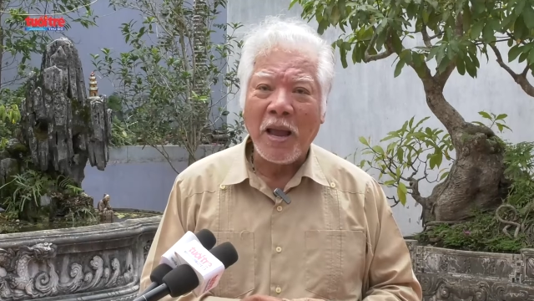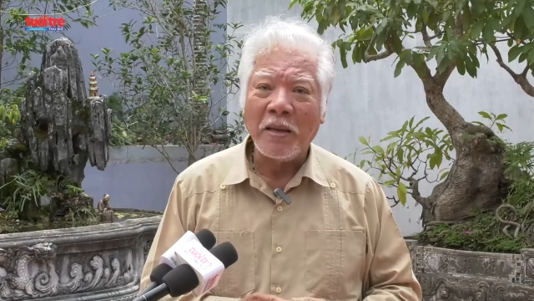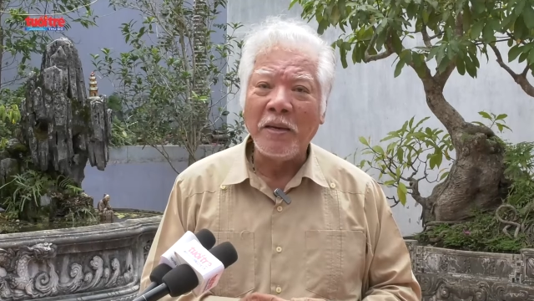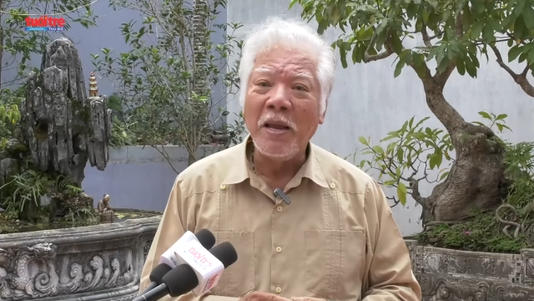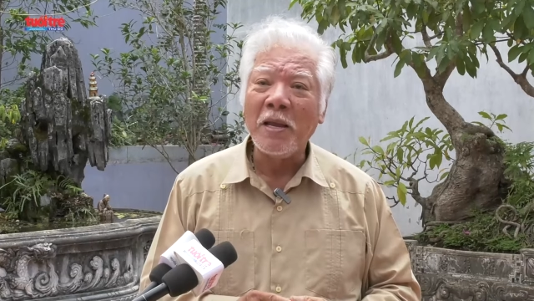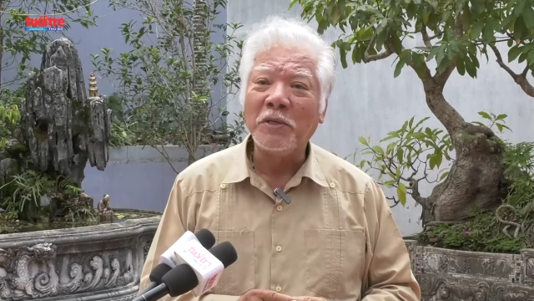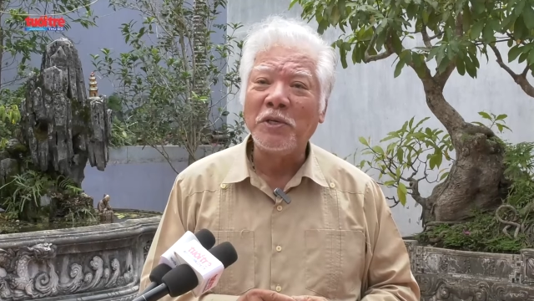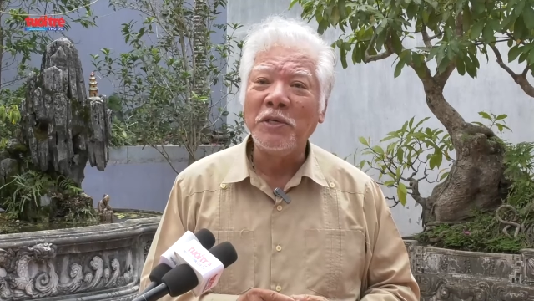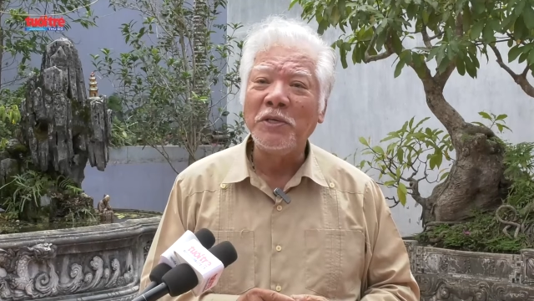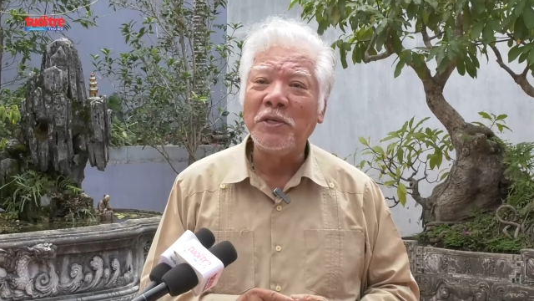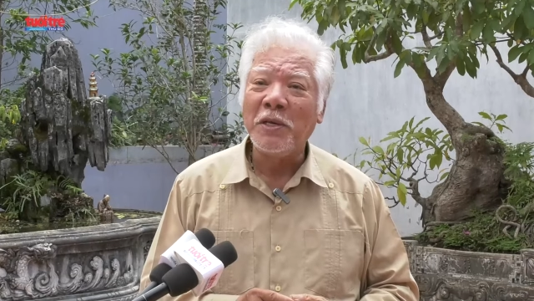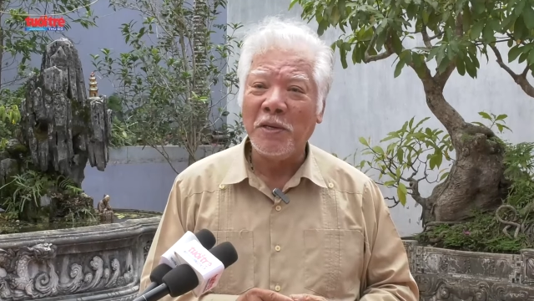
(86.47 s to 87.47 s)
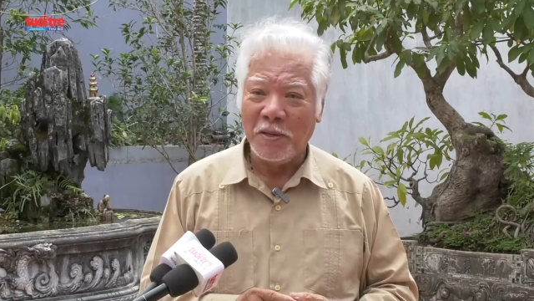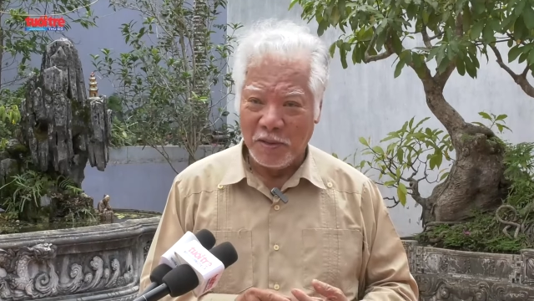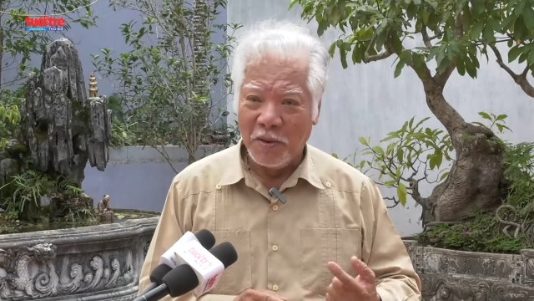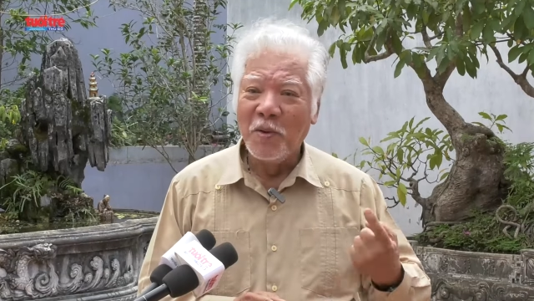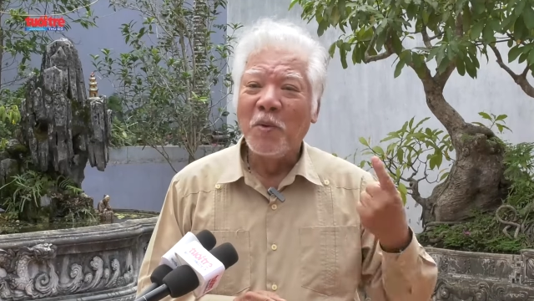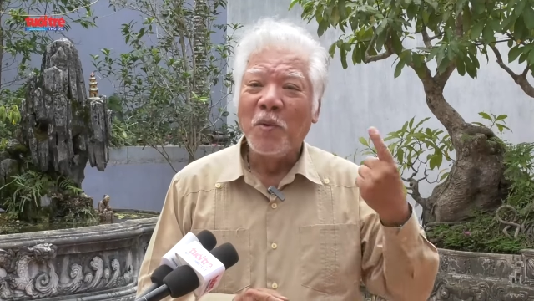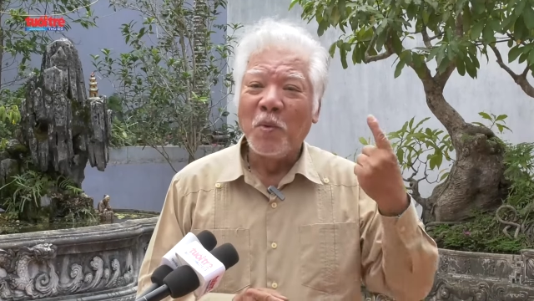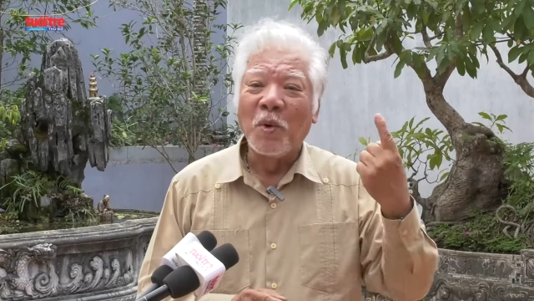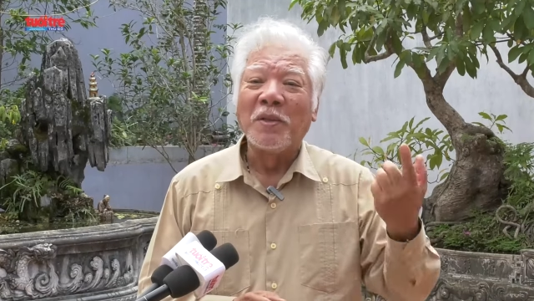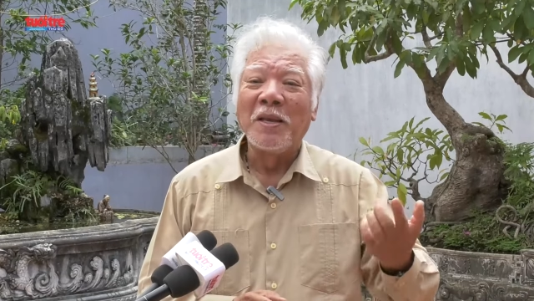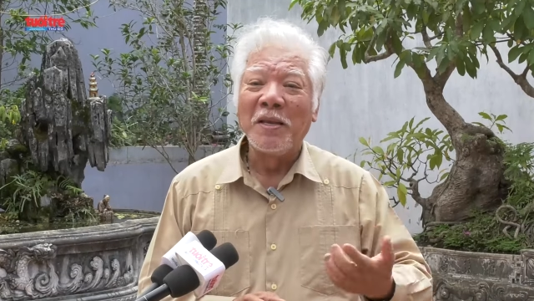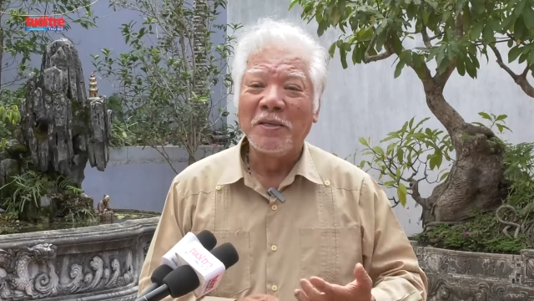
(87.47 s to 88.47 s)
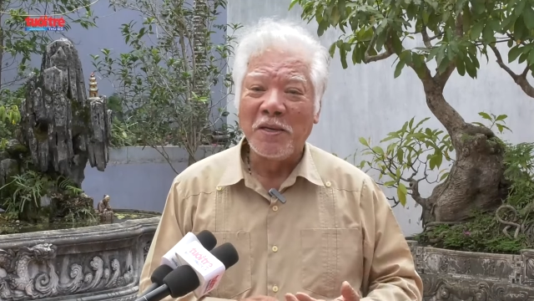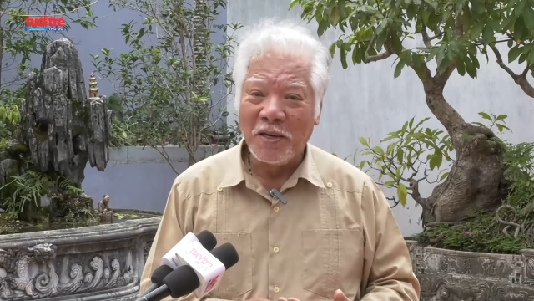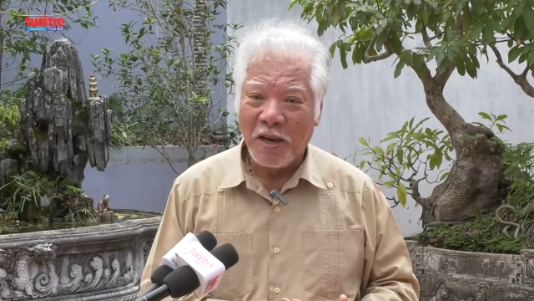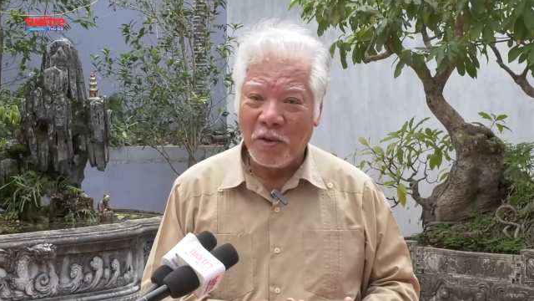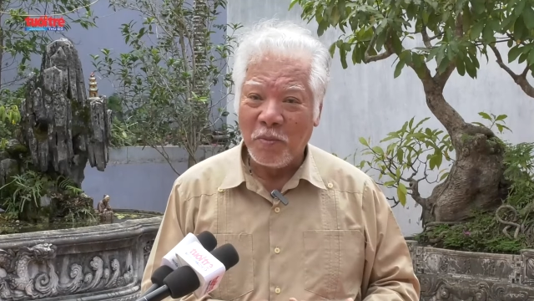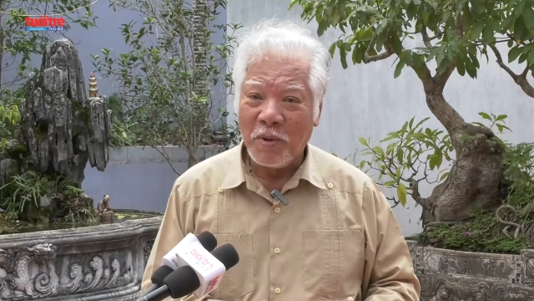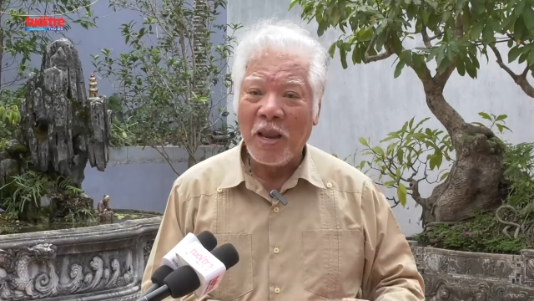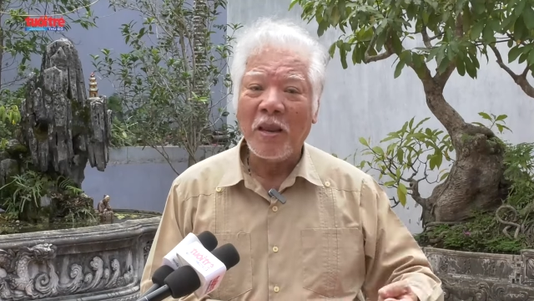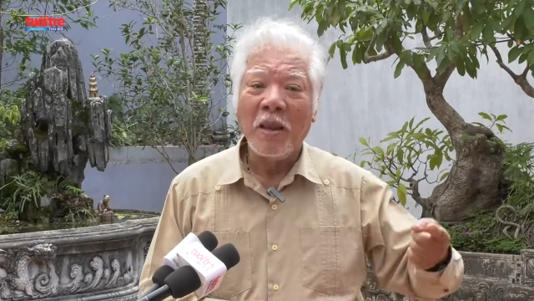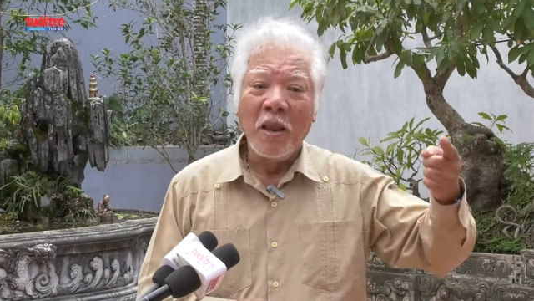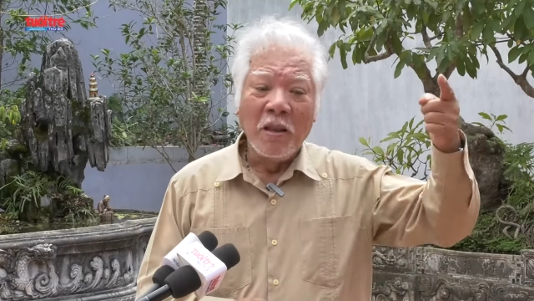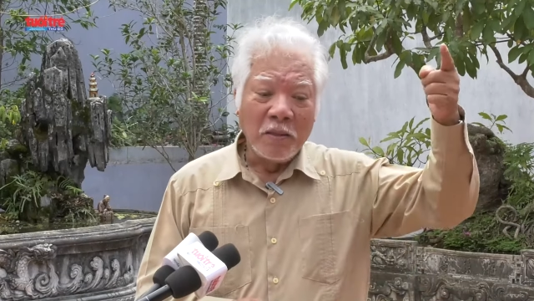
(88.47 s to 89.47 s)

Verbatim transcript: bài địa chính trị của thế giới ngày hôm nay.